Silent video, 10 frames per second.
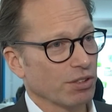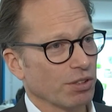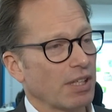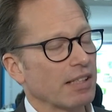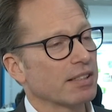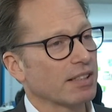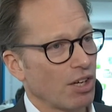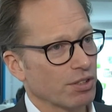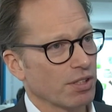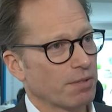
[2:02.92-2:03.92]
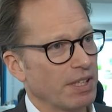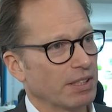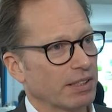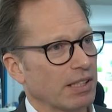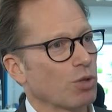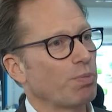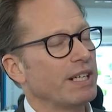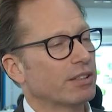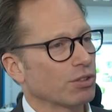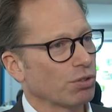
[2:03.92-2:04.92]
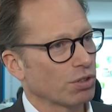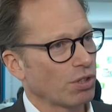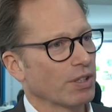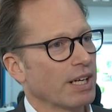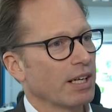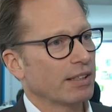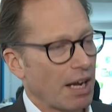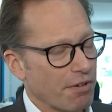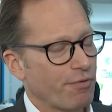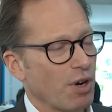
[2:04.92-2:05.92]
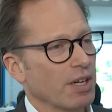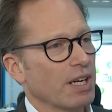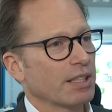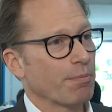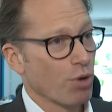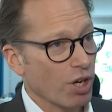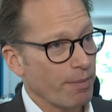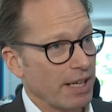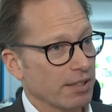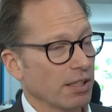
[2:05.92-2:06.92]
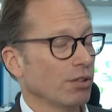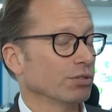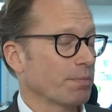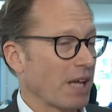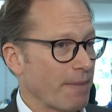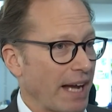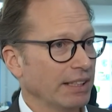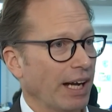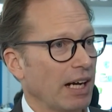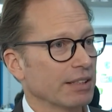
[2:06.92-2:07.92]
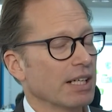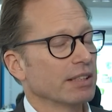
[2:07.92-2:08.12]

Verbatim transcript: Also das ist ganz, ganz wichtig. Das obliegt dann sozusagen nach wie vor dem Bürgermeister und dem Gemeinderat,